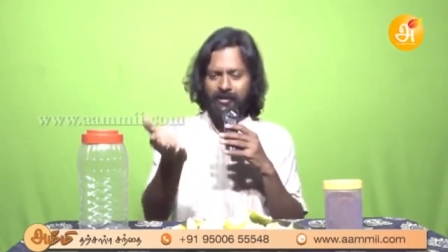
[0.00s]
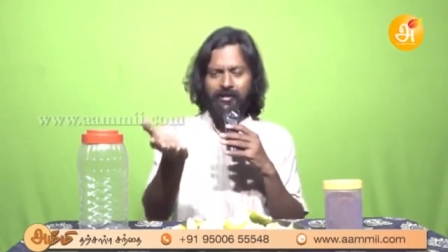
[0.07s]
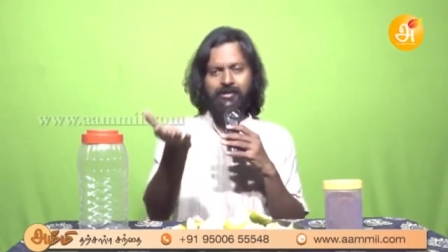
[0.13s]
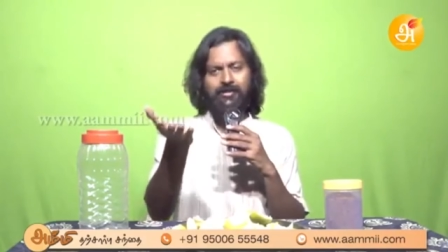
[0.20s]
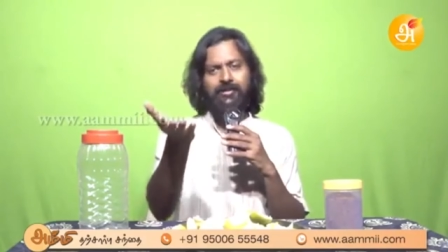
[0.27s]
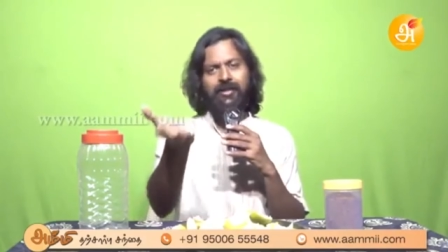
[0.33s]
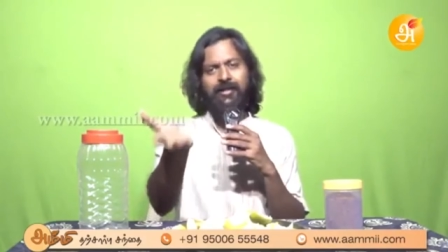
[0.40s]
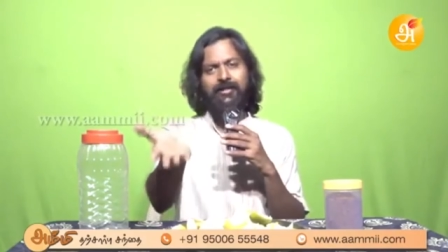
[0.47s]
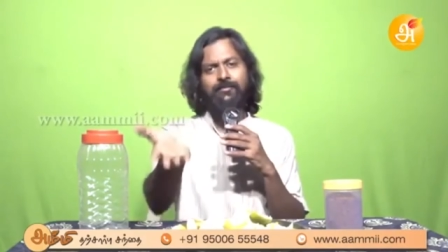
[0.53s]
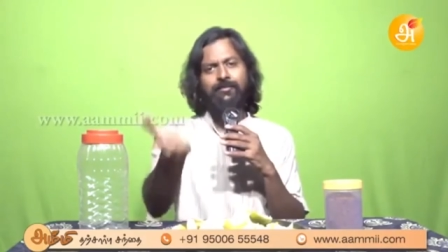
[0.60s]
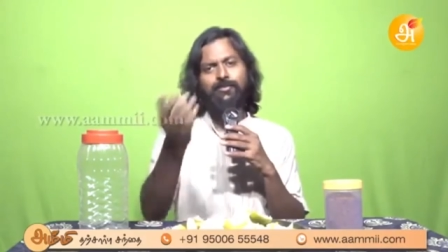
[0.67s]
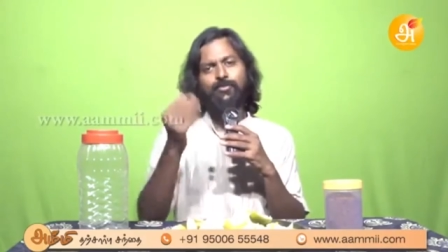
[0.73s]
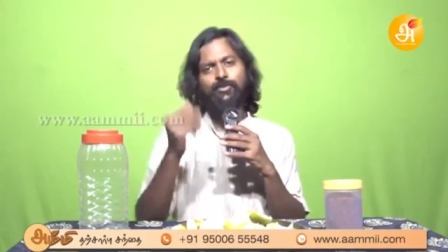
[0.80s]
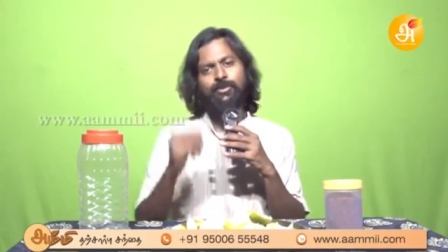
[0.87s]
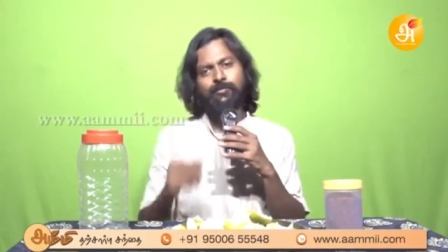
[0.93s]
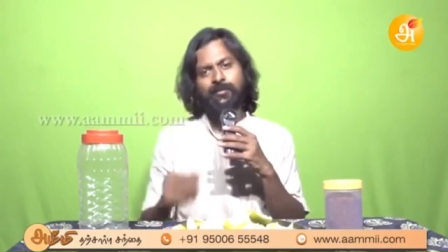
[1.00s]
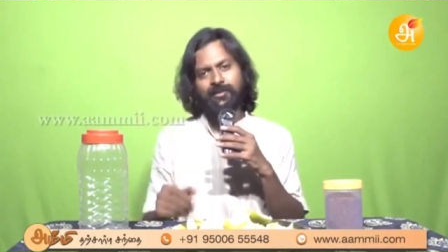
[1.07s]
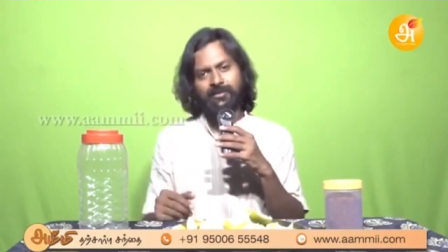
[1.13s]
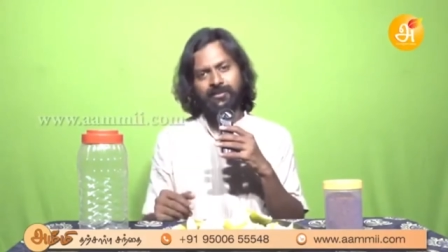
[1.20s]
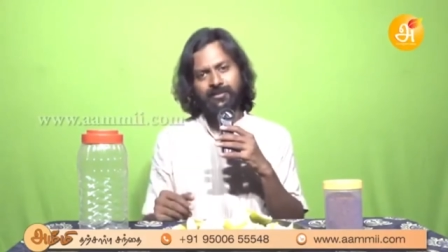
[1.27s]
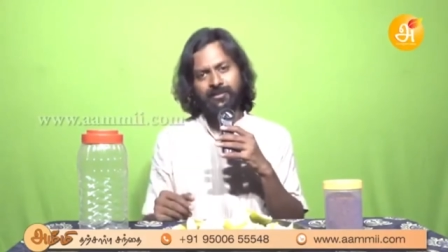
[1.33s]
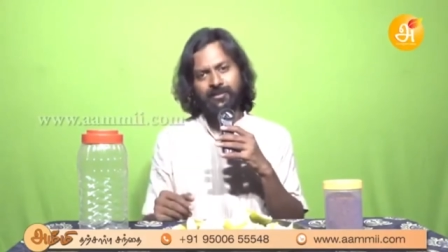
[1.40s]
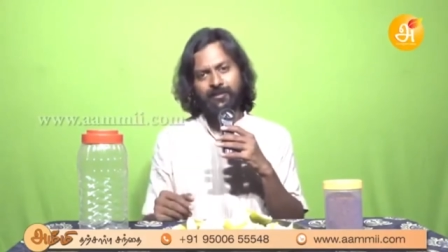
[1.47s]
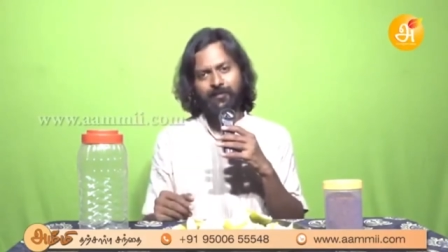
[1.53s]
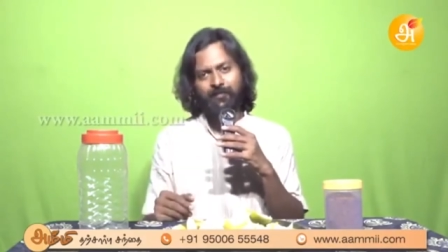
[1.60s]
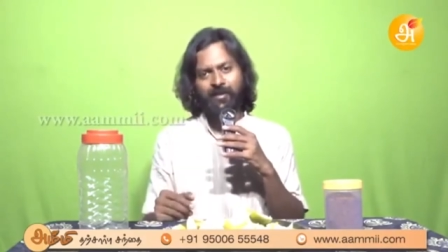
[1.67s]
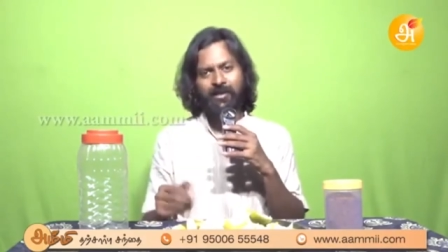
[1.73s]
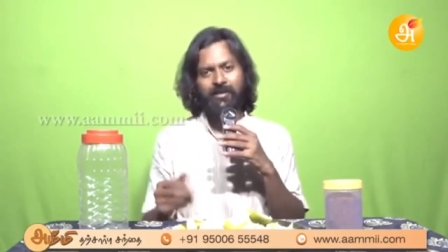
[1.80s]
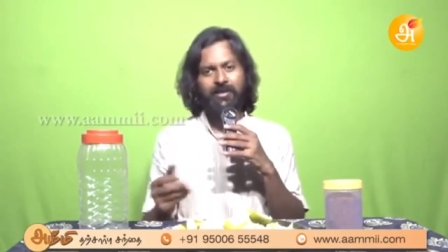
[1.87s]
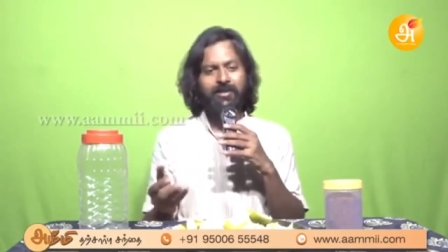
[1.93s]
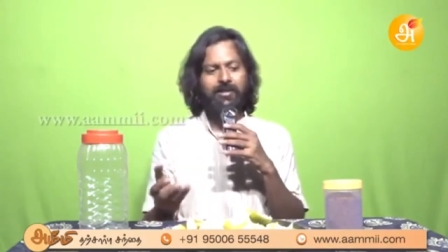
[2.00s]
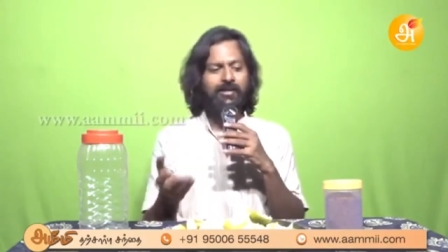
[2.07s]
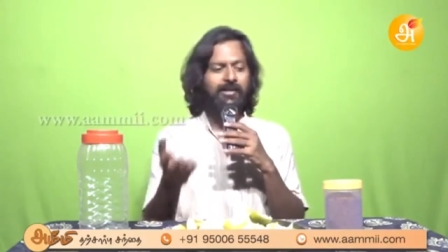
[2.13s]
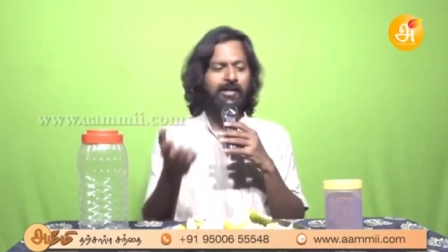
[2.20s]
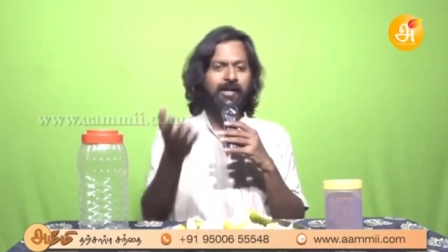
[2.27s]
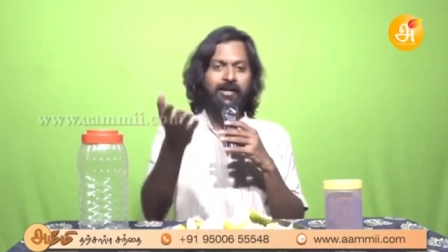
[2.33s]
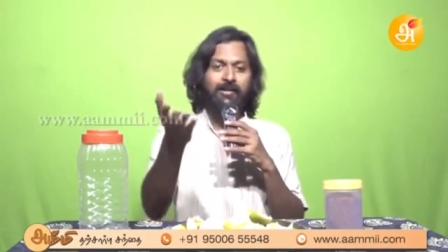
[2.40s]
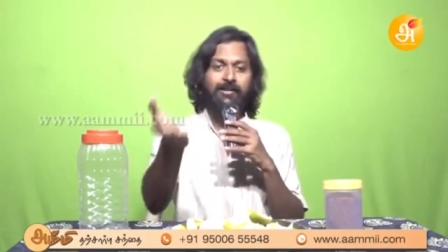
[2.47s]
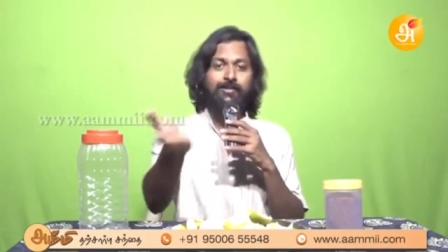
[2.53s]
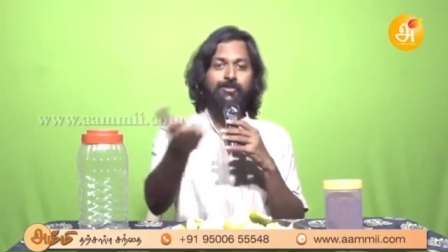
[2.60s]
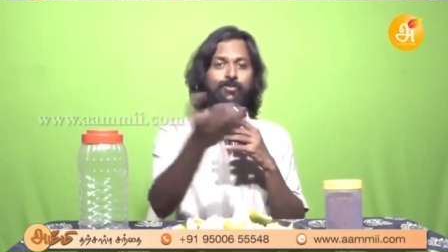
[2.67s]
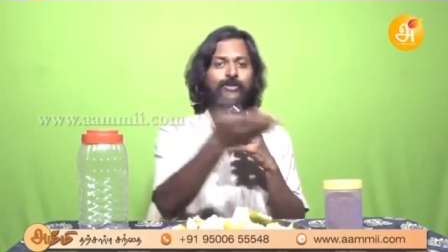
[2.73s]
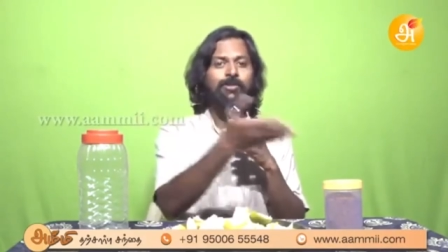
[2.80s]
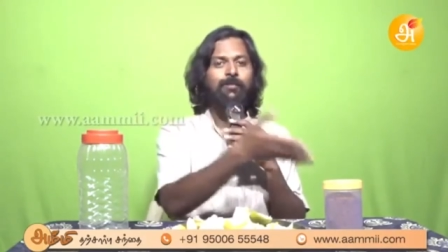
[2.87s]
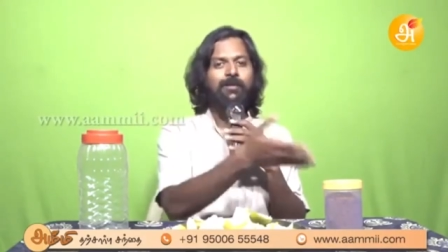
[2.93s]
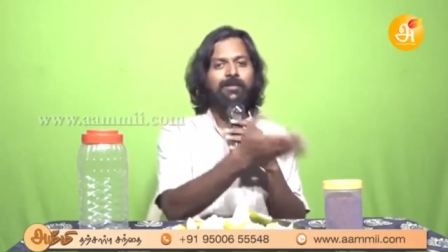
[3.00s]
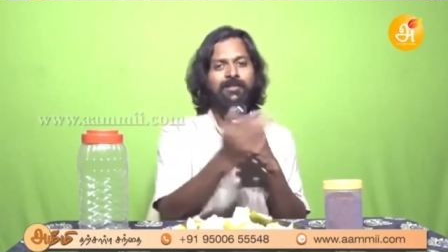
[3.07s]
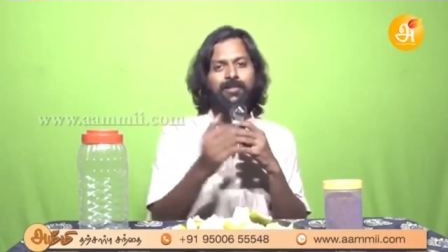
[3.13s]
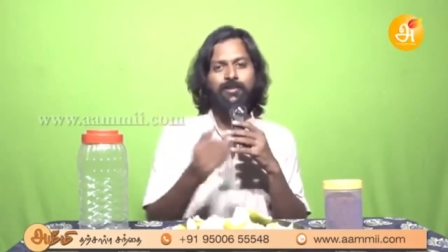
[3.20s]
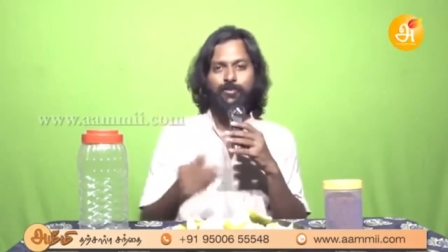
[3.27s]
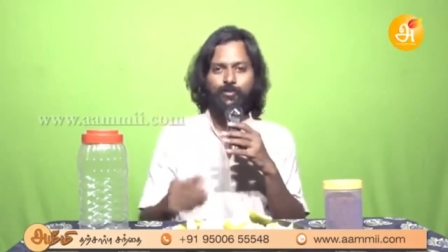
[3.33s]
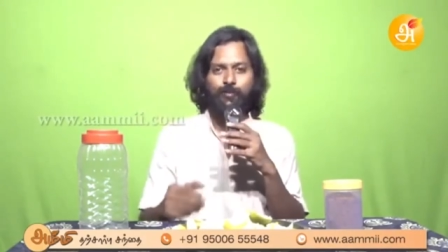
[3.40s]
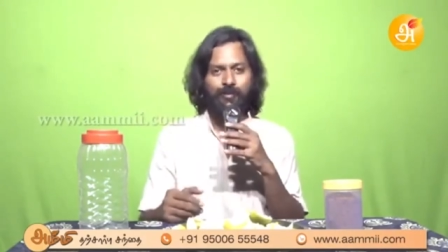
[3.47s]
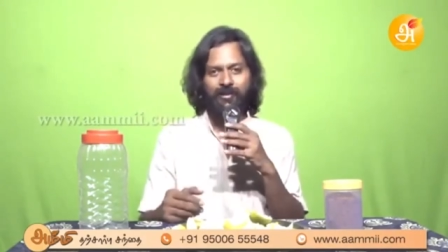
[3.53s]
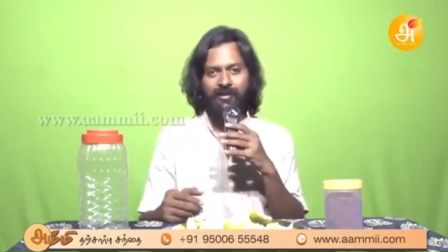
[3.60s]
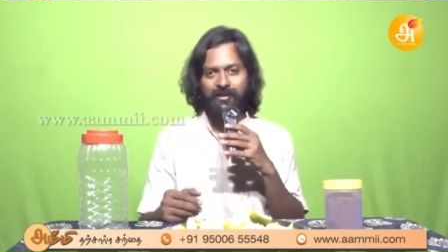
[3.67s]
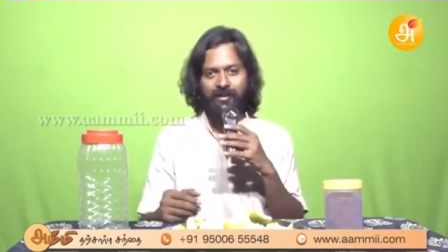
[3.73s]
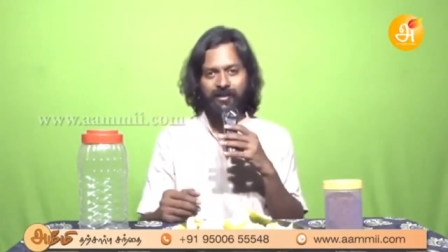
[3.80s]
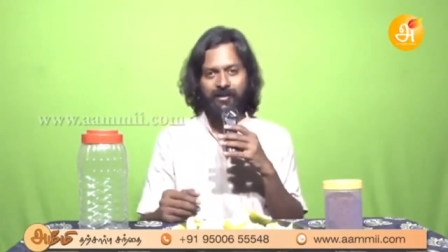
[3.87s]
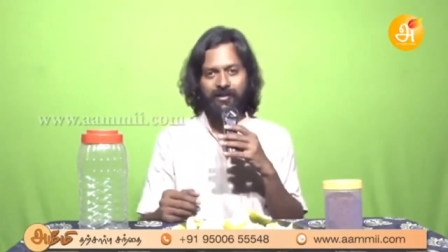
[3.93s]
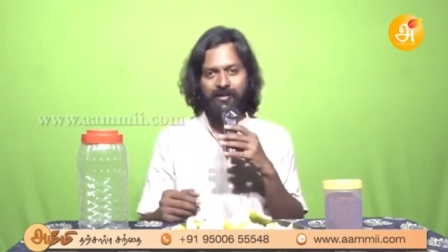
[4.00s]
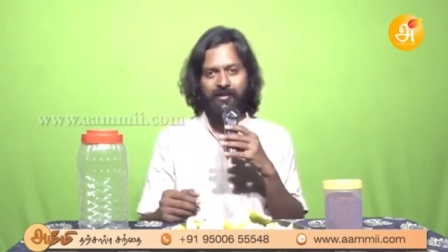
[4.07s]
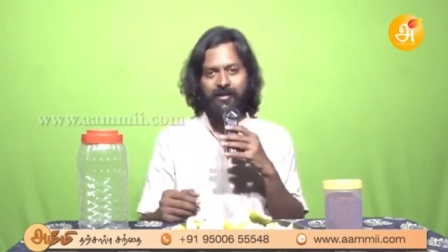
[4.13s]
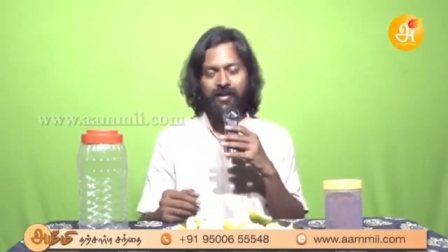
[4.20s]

ஏன்னா தண்ணி வந்து சுத்தமாக இருந்துச்சுங்க அதனால் அதை சுத்தப்படுத்தியாக யூஸ் பண்ணியிருக்காங்க